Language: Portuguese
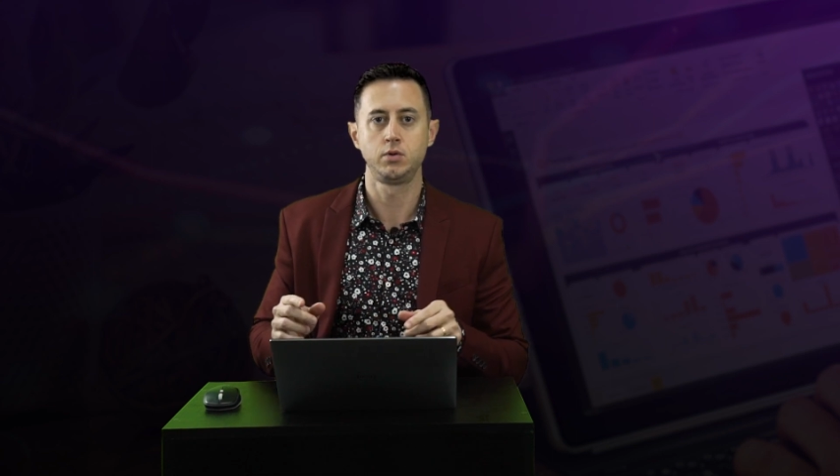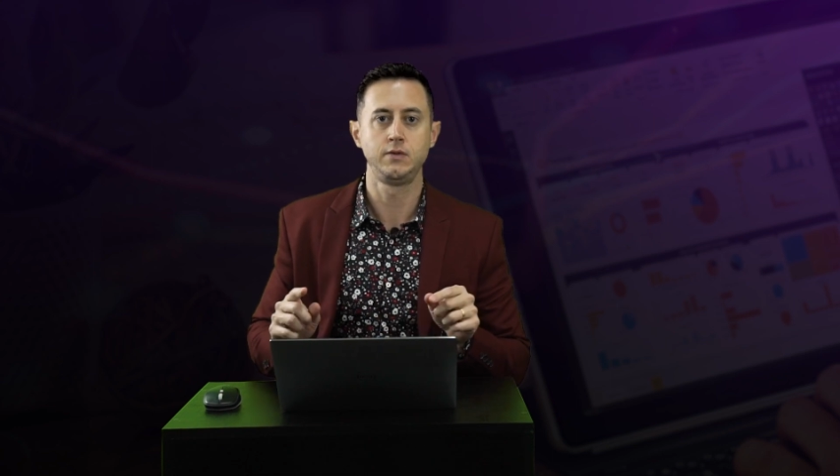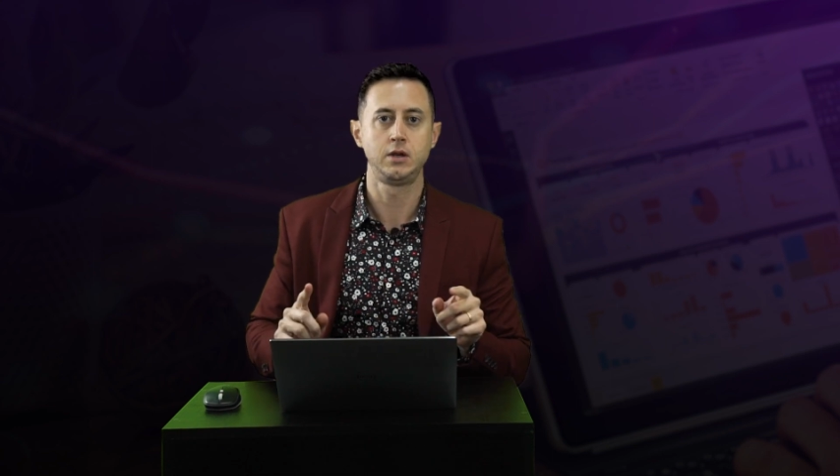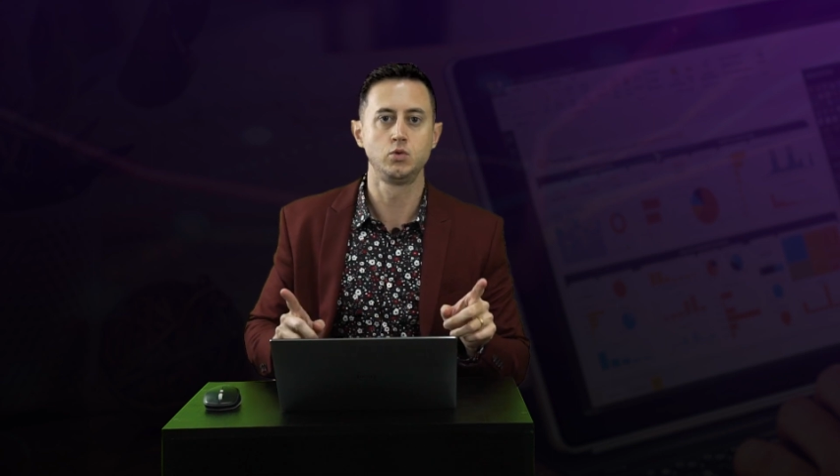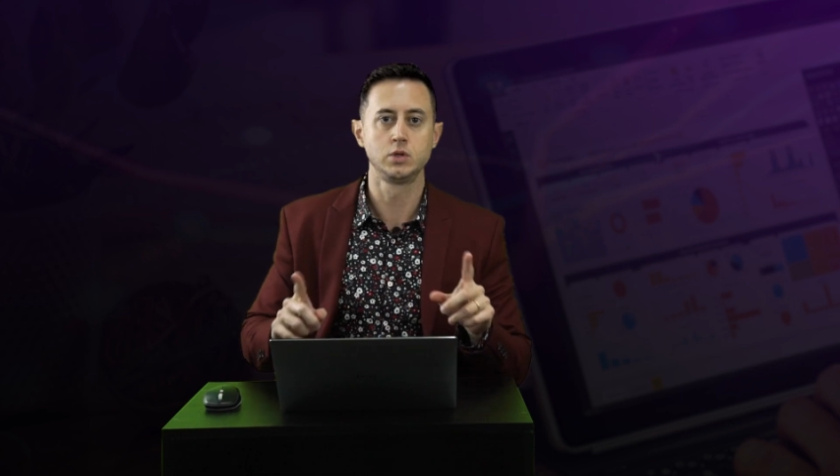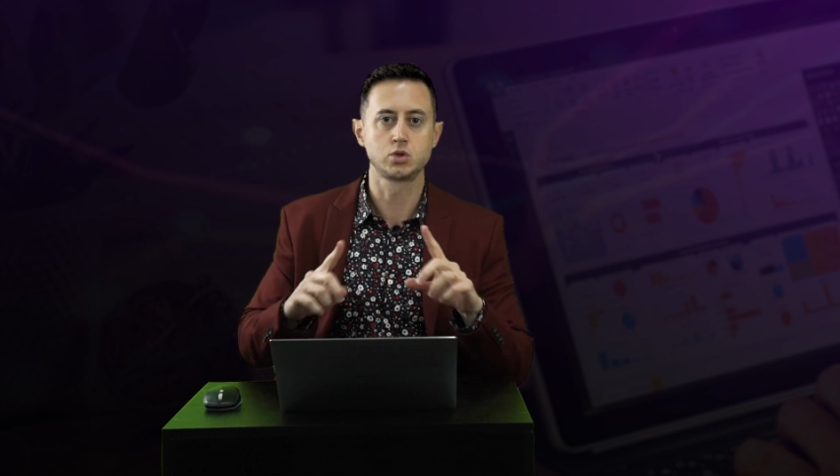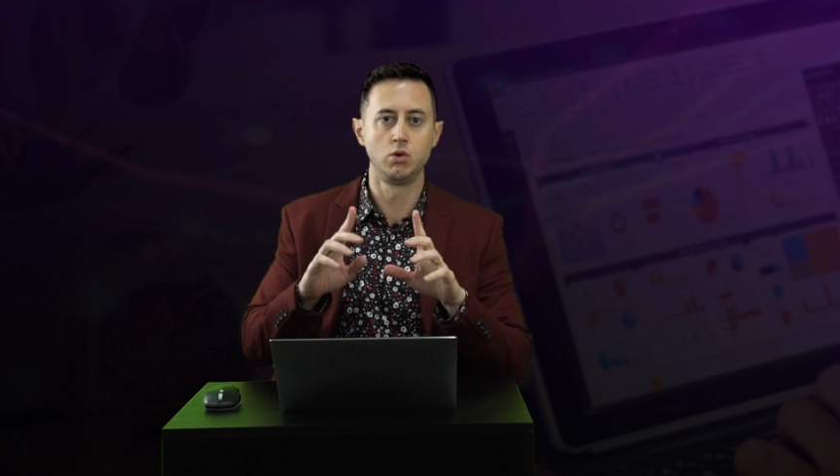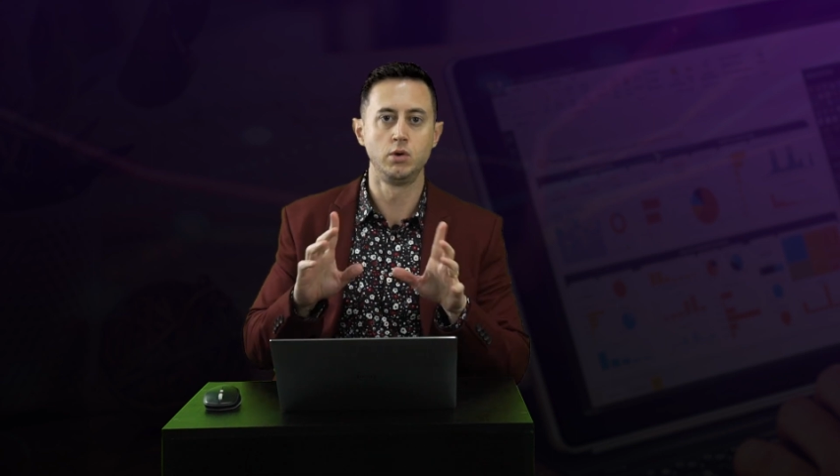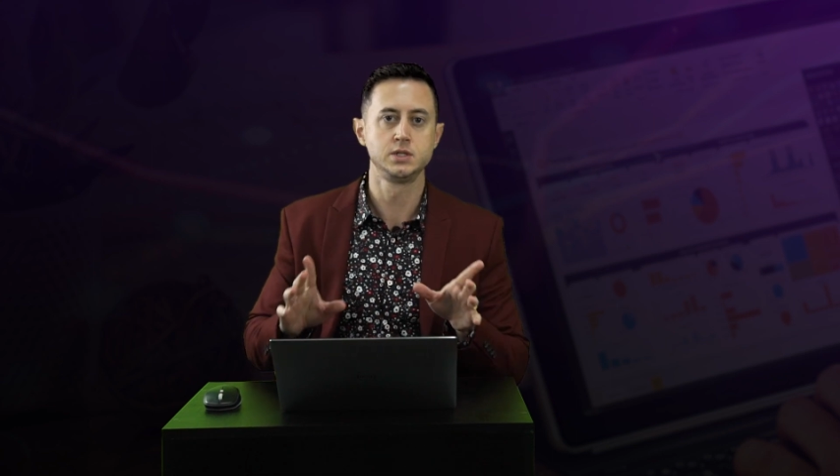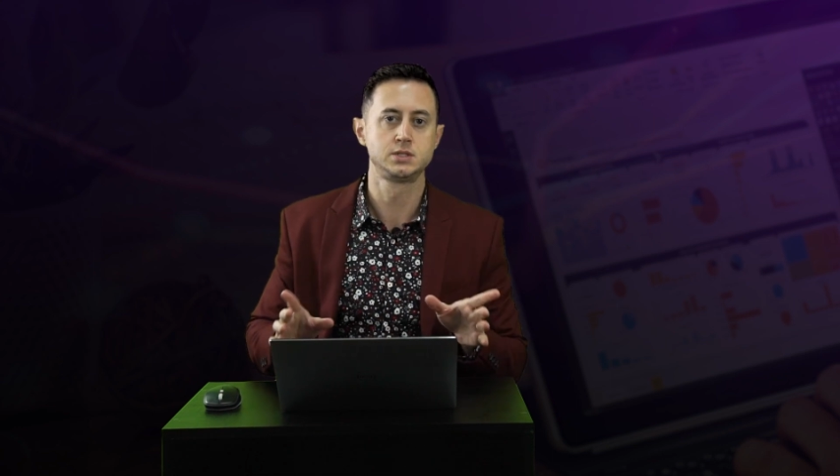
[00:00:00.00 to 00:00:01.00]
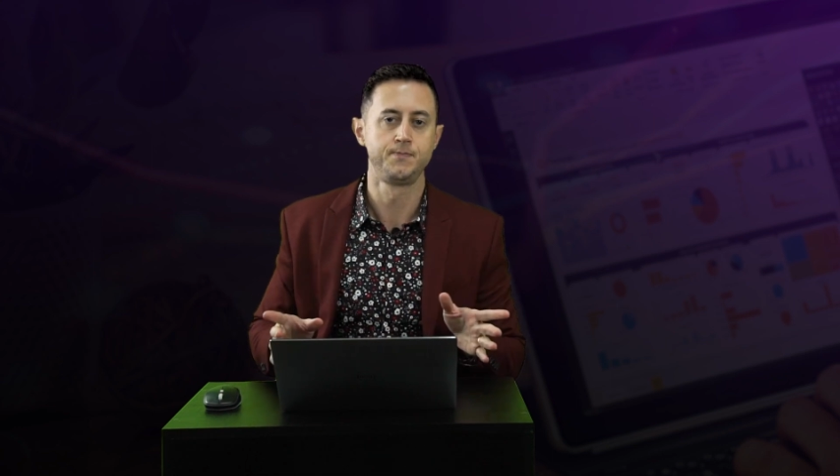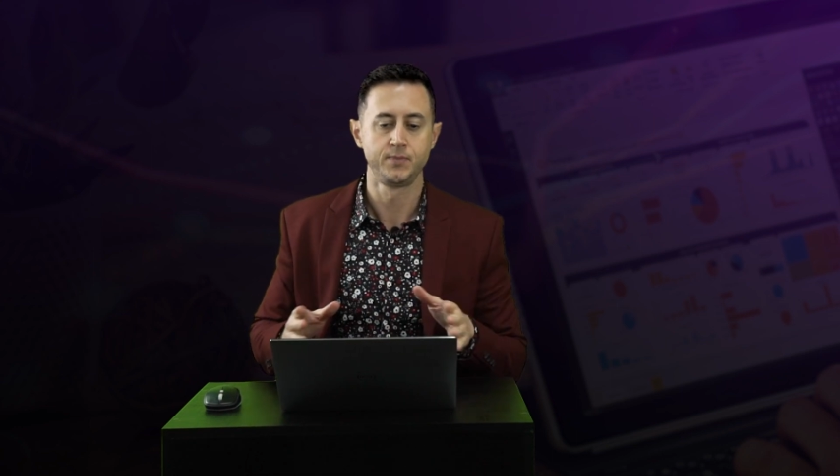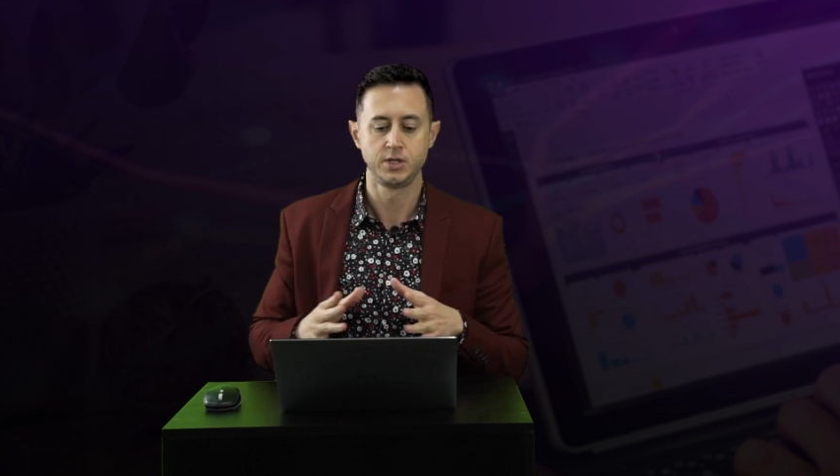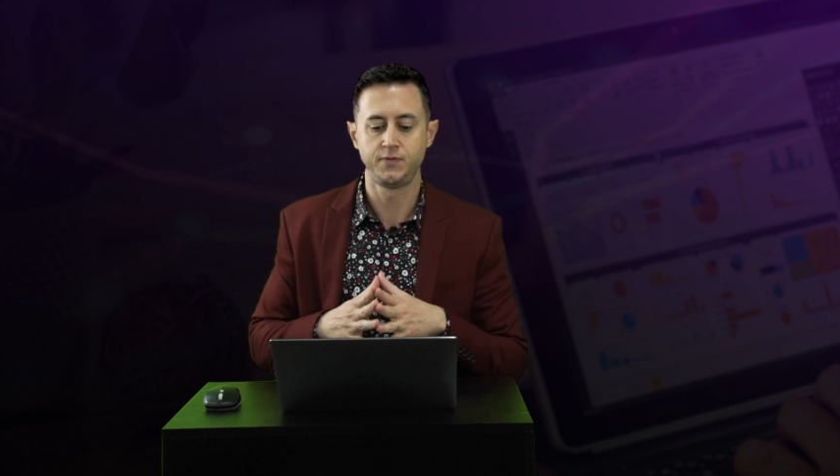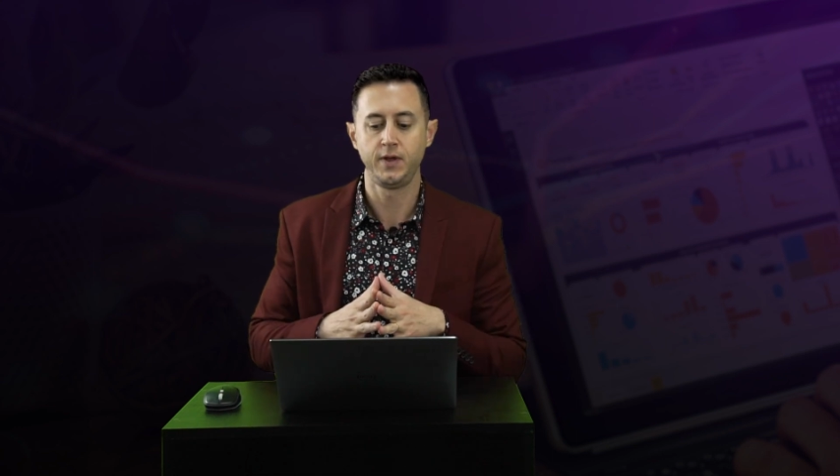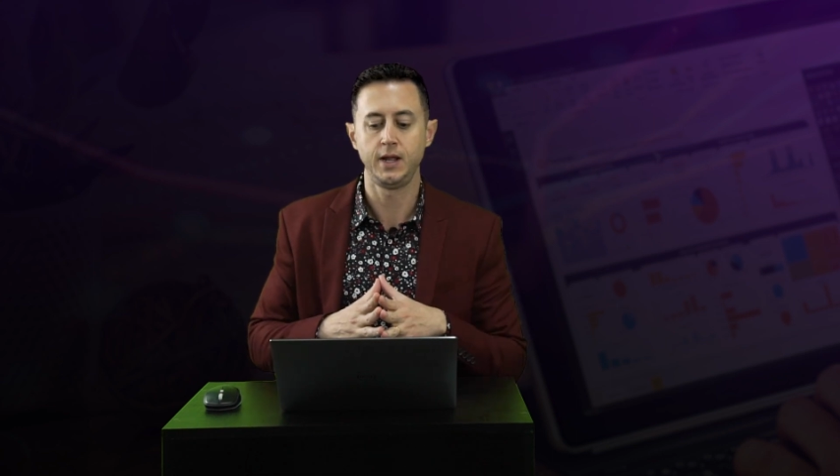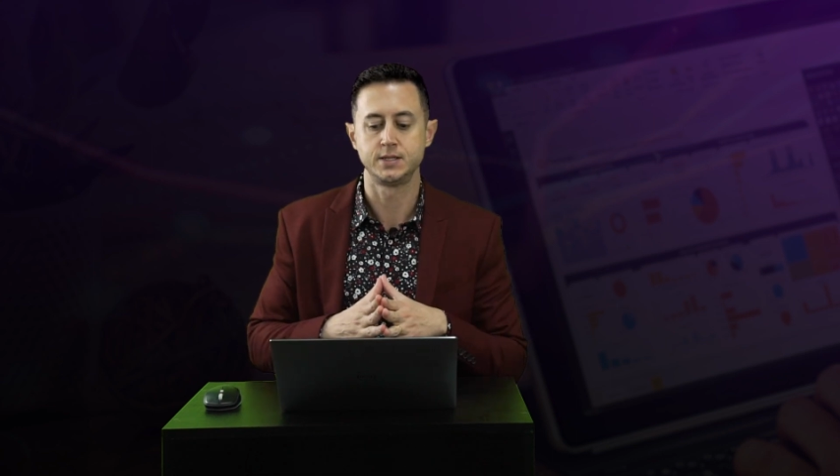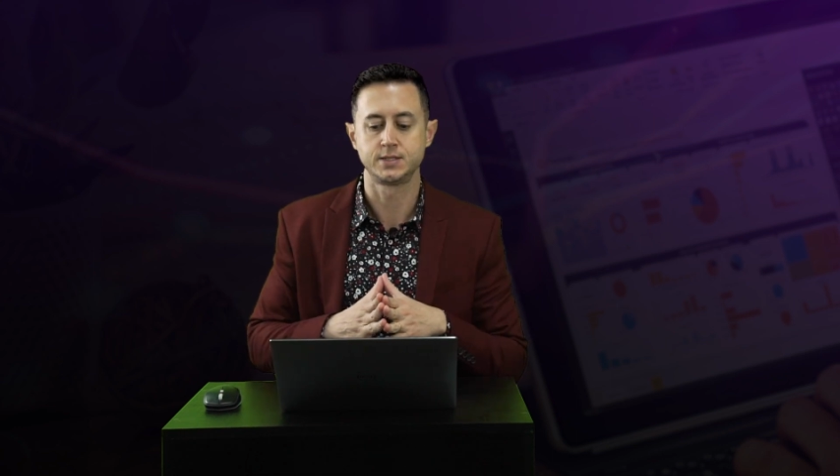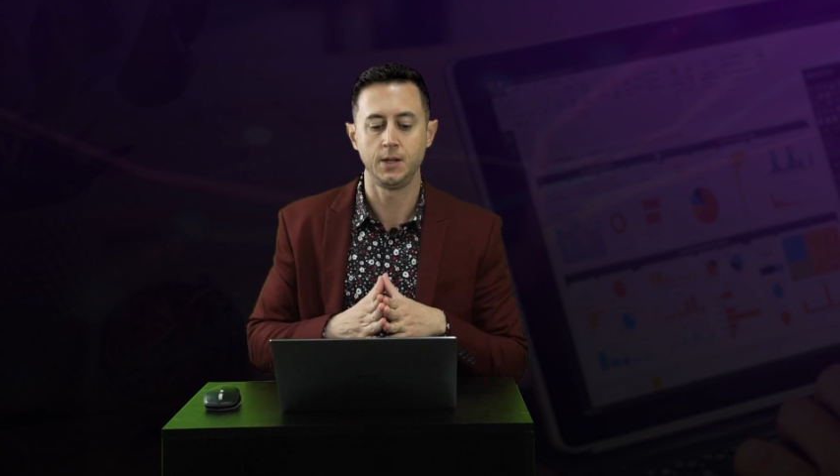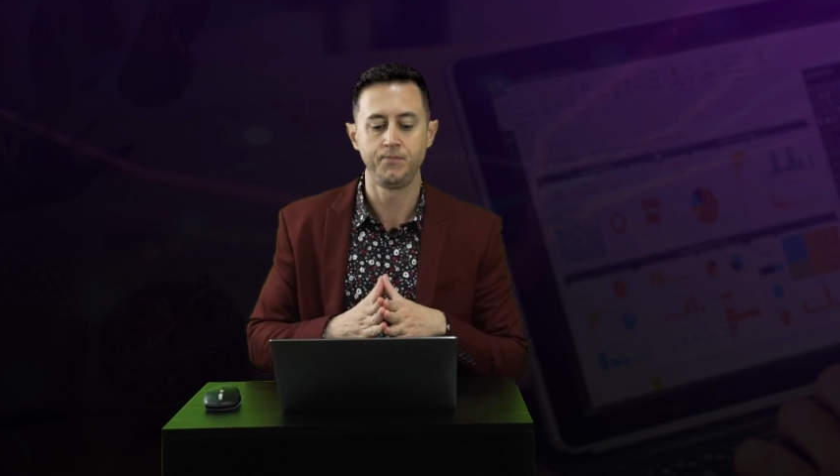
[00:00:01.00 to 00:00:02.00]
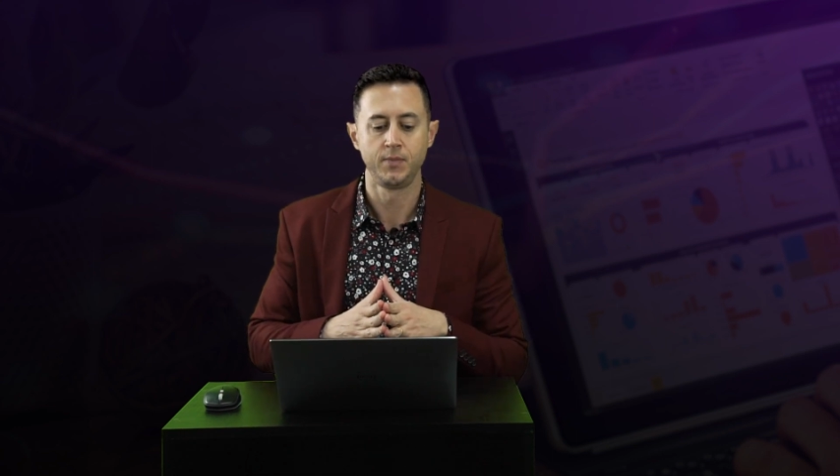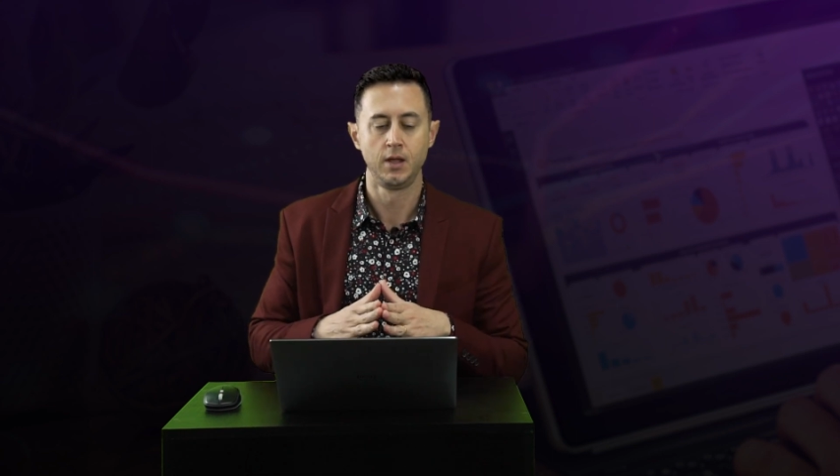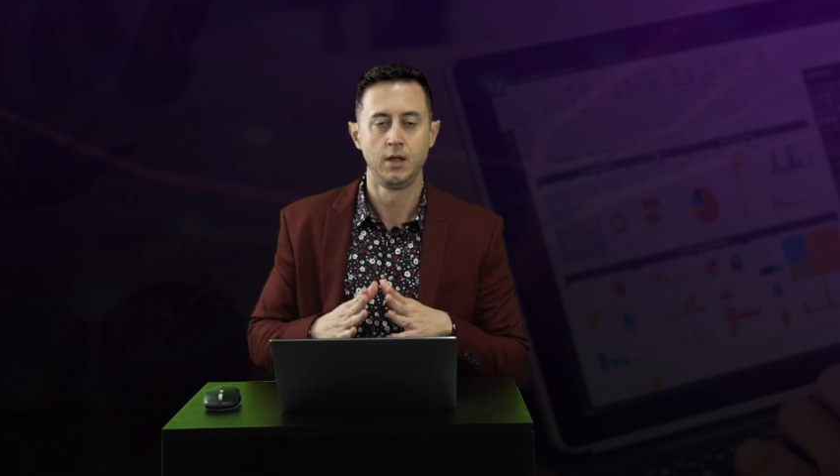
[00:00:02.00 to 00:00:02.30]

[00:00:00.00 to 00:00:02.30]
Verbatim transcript: entre duas colunas diferentes, tá?